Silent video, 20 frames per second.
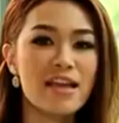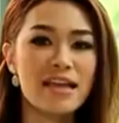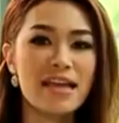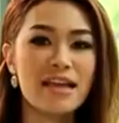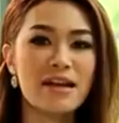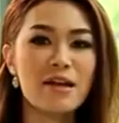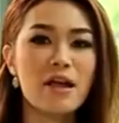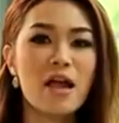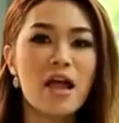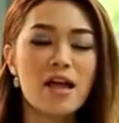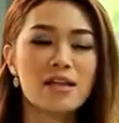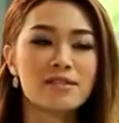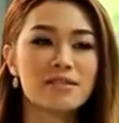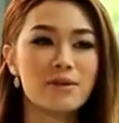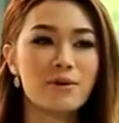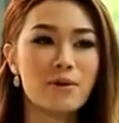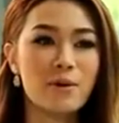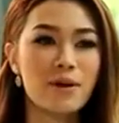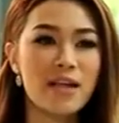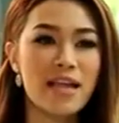อย่างนี้
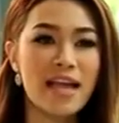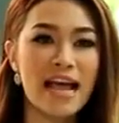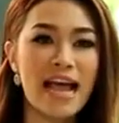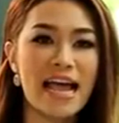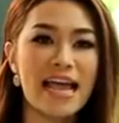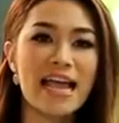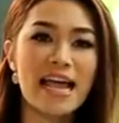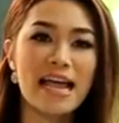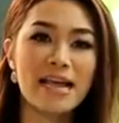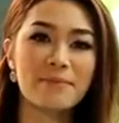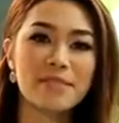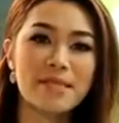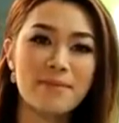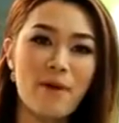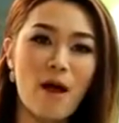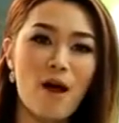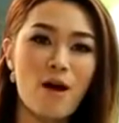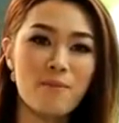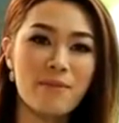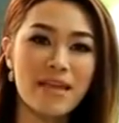จะรู้ได้ยังไง
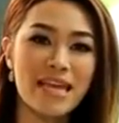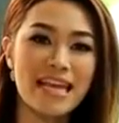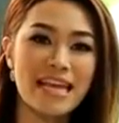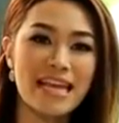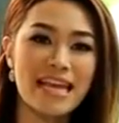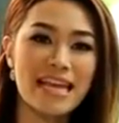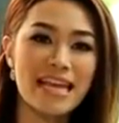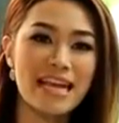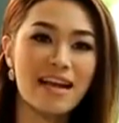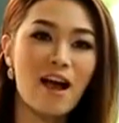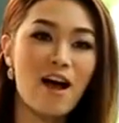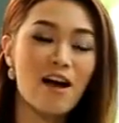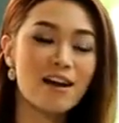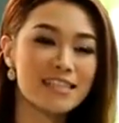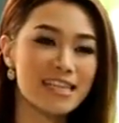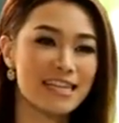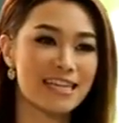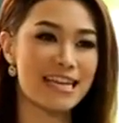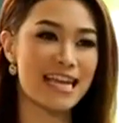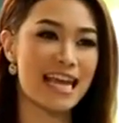จำพอมีข้อ
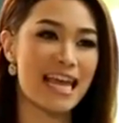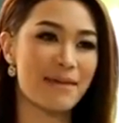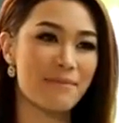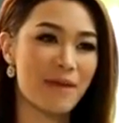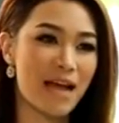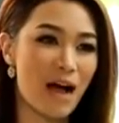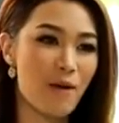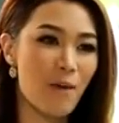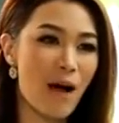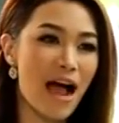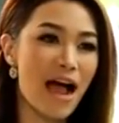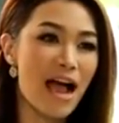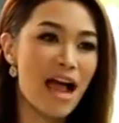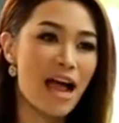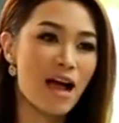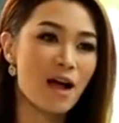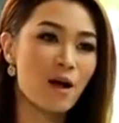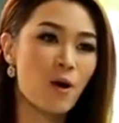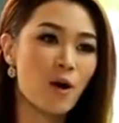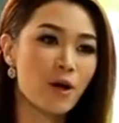สังเกตไหมคะว่า
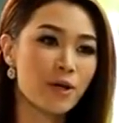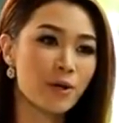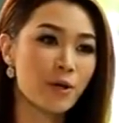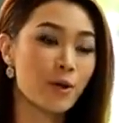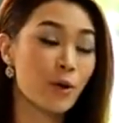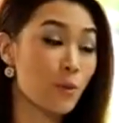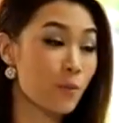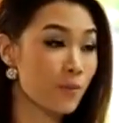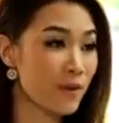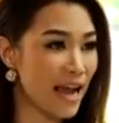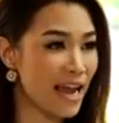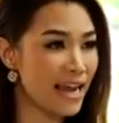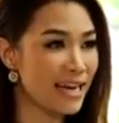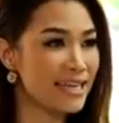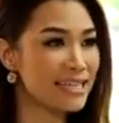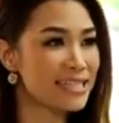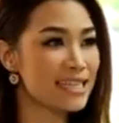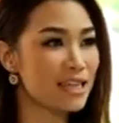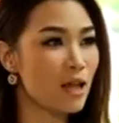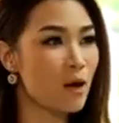คนกลุ่มไหน
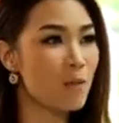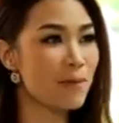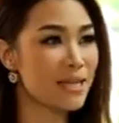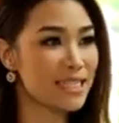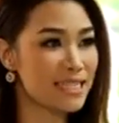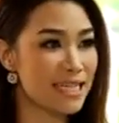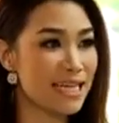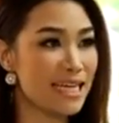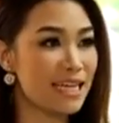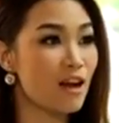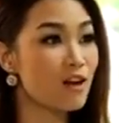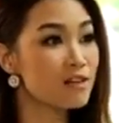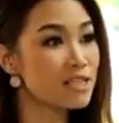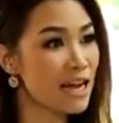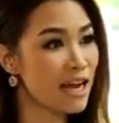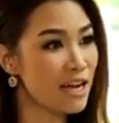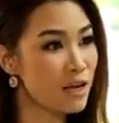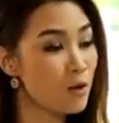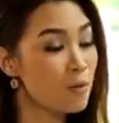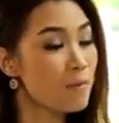ที่จะต้องไปฉีด นอก
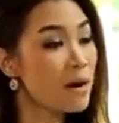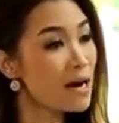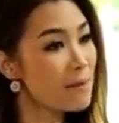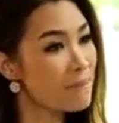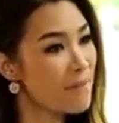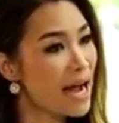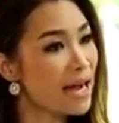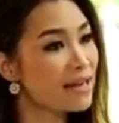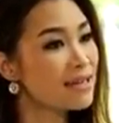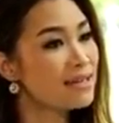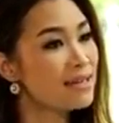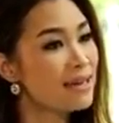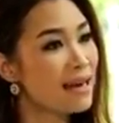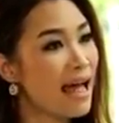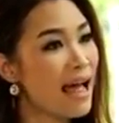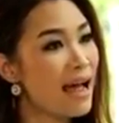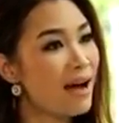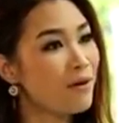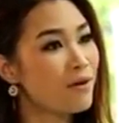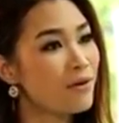จากอายุเพิ่มมากขึ้น
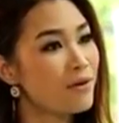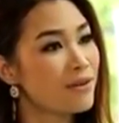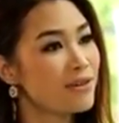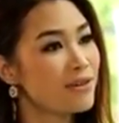แล้ว